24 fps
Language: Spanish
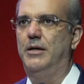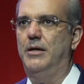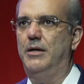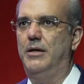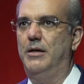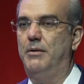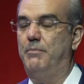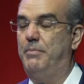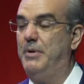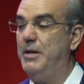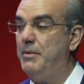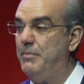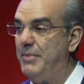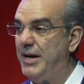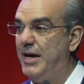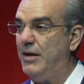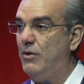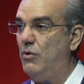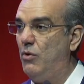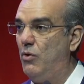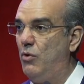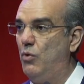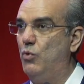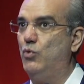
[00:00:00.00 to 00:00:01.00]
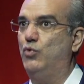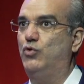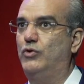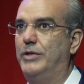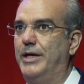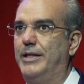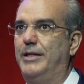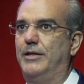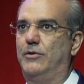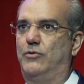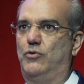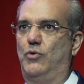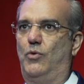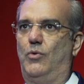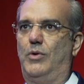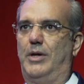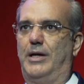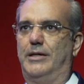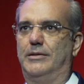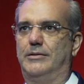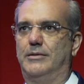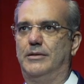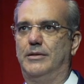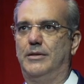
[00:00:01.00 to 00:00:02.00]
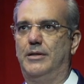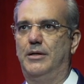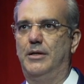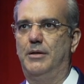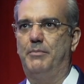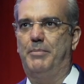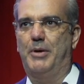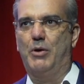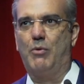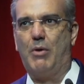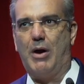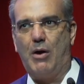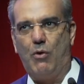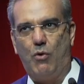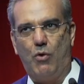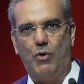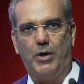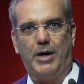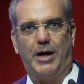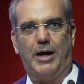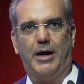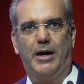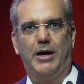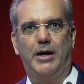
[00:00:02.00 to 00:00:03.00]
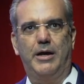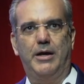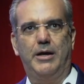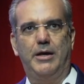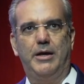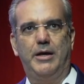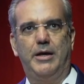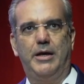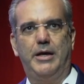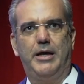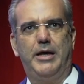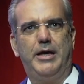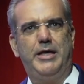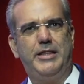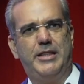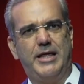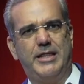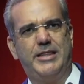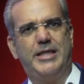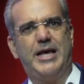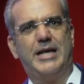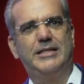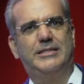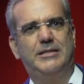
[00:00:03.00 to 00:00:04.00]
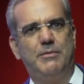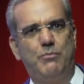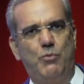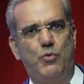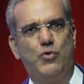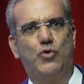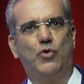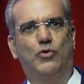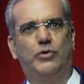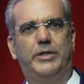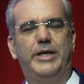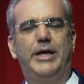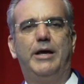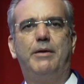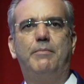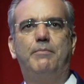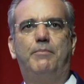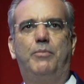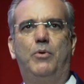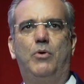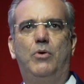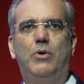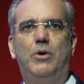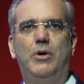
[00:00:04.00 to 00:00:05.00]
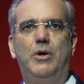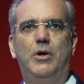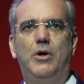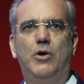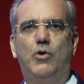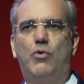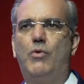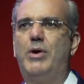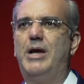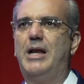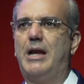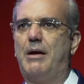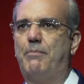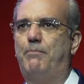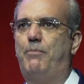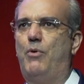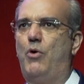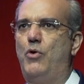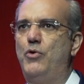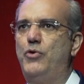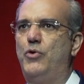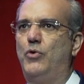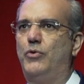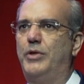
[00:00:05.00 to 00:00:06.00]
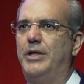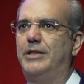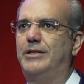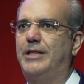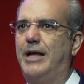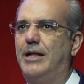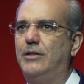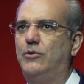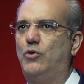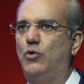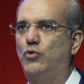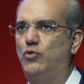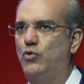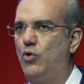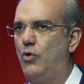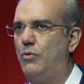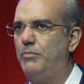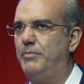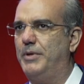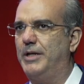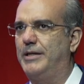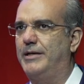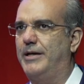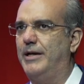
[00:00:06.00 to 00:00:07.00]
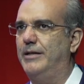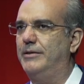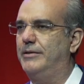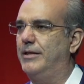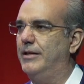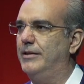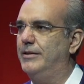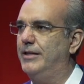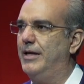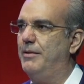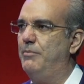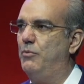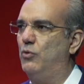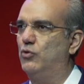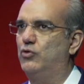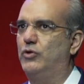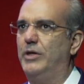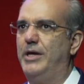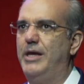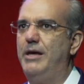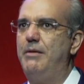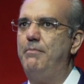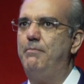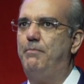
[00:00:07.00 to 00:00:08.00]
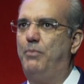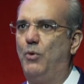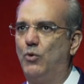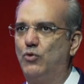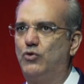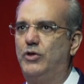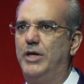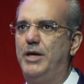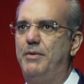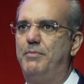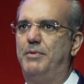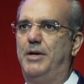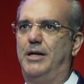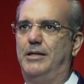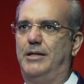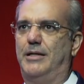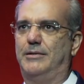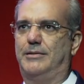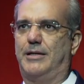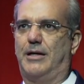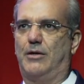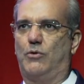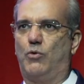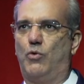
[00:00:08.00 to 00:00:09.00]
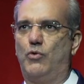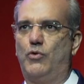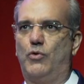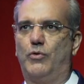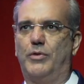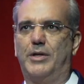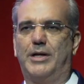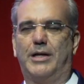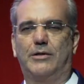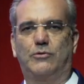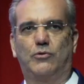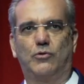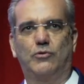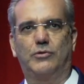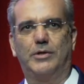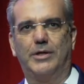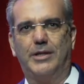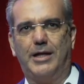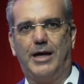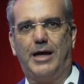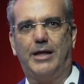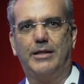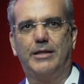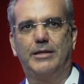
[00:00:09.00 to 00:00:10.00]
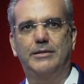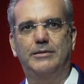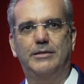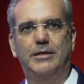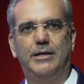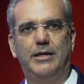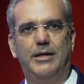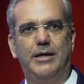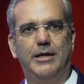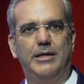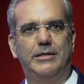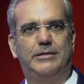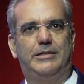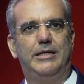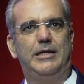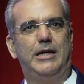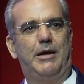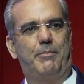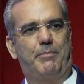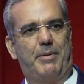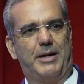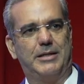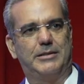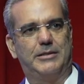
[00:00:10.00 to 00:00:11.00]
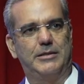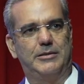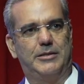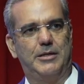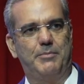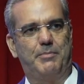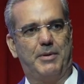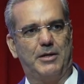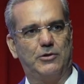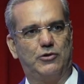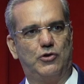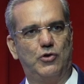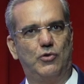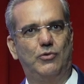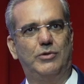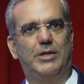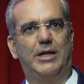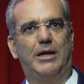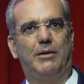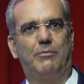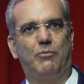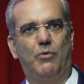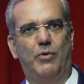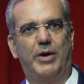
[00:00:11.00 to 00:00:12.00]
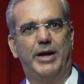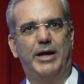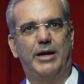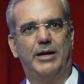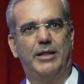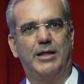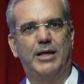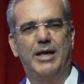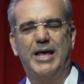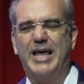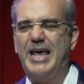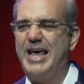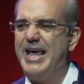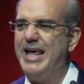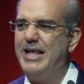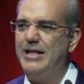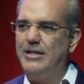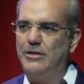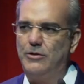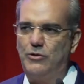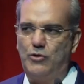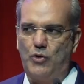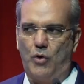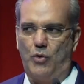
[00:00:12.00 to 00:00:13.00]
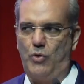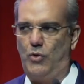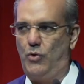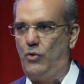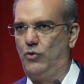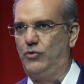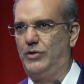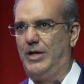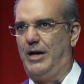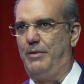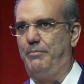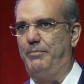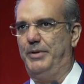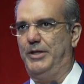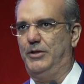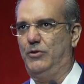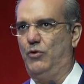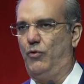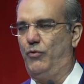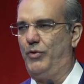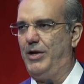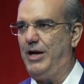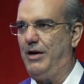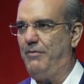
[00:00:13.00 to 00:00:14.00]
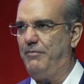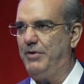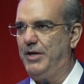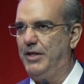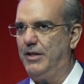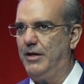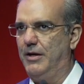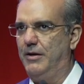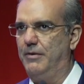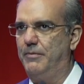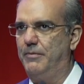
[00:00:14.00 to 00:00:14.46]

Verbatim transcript: Primero ustedes solas, pero ahora y desde hace mucho tiempo con el apoyo de tantos hombres que entendemos imposible el desarrollo de las sociedades sin la participación de la mujer en todos los ámbitos de la vida.